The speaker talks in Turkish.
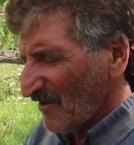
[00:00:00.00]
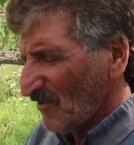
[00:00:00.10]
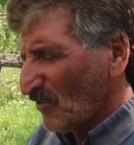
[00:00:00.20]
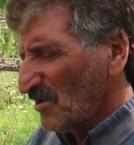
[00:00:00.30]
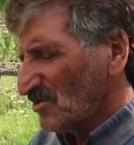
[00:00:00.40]

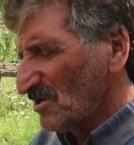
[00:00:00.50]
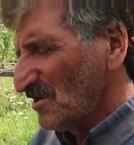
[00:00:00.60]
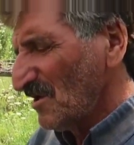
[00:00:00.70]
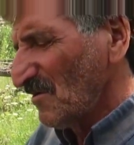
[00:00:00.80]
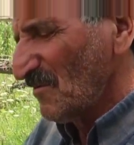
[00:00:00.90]
Evet. E, o ne
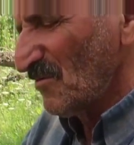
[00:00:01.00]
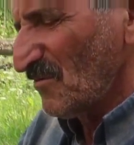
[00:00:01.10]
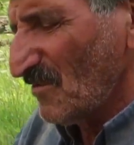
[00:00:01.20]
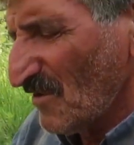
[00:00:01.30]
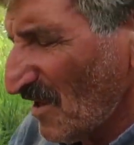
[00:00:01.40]
şimdi
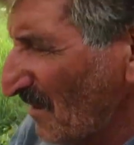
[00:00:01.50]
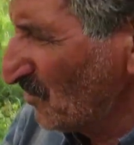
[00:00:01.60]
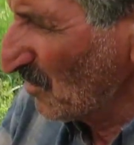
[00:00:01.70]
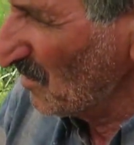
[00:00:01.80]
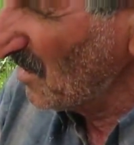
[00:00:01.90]
e, öyle
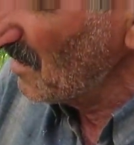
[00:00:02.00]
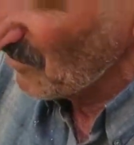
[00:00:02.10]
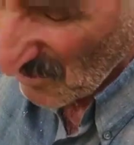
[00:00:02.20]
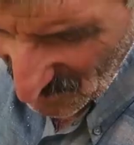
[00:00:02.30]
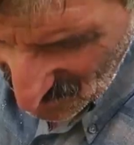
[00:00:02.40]
bir şey oldu ki bunu